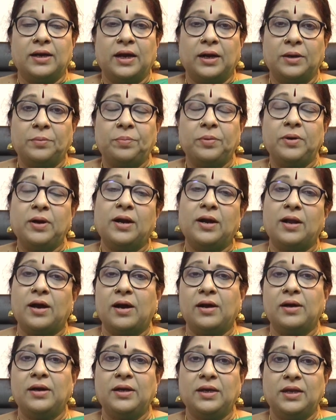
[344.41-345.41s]

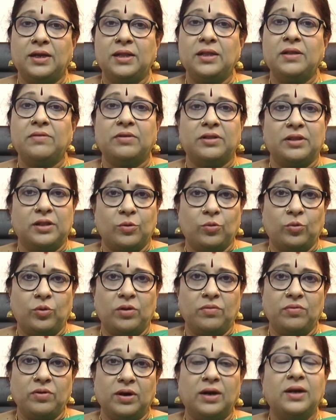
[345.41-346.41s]
நட்புகளாக இருந்து வந்த
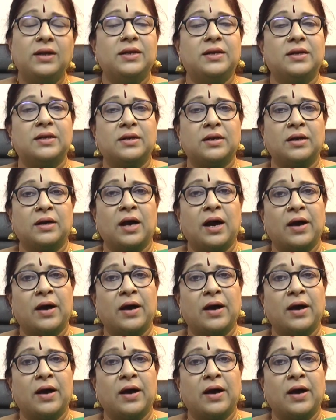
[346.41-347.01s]
உறவுகள் இன்று